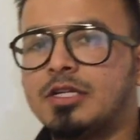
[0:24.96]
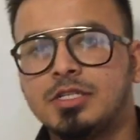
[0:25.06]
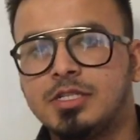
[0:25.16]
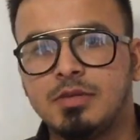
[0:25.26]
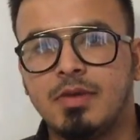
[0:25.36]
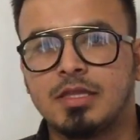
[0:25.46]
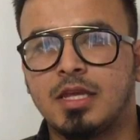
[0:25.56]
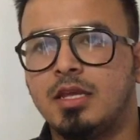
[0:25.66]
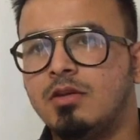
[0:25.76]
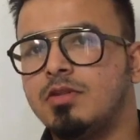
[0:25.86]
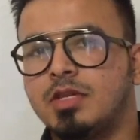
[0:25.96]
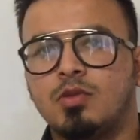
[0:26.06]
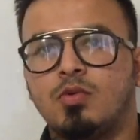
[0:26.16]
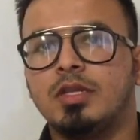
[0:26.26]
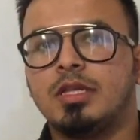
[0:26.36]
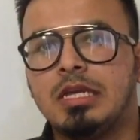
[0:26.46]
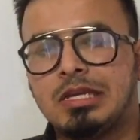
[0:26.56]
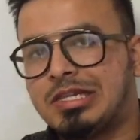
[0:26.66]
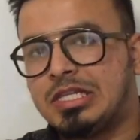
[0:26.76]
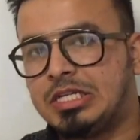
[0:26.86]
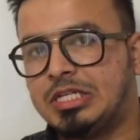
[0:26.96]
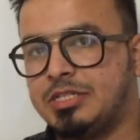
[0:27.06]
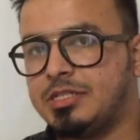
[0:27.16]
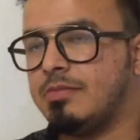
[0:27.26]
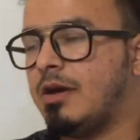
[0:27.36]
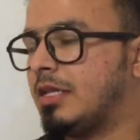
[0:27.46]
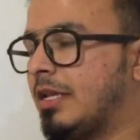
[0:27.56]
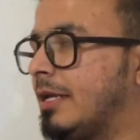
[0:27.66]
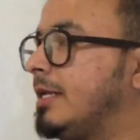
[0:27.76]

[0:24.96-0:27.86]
फंक्शन की बात करेंगे और इसके थोड़े से कंसनट्रेशन की बात करेंगे